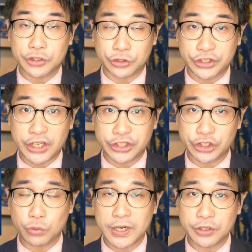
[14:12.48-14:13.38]
そして
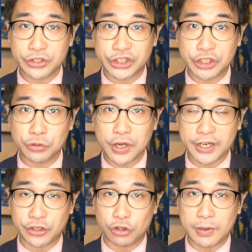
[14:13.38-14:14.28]
シロワニの子宮の
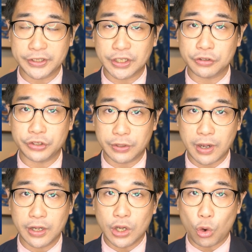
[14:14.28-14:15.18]
中で生まれてくるに
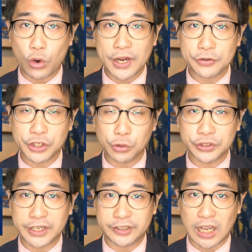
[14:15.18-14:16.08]
は他の兄
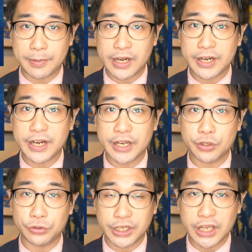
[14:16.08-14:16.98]
弟に食べられな
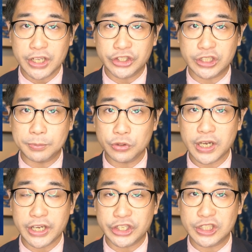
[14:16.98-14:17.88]
いように自
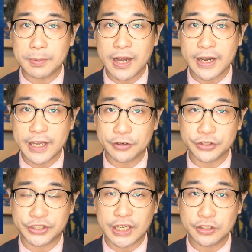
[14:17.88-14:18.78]
分が一番早
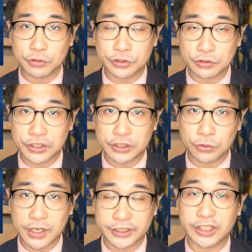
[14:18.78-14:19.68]
く成長する
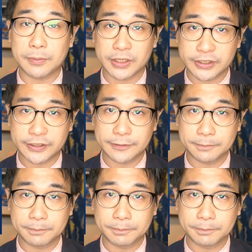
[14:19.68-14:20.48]
必要が出てきます。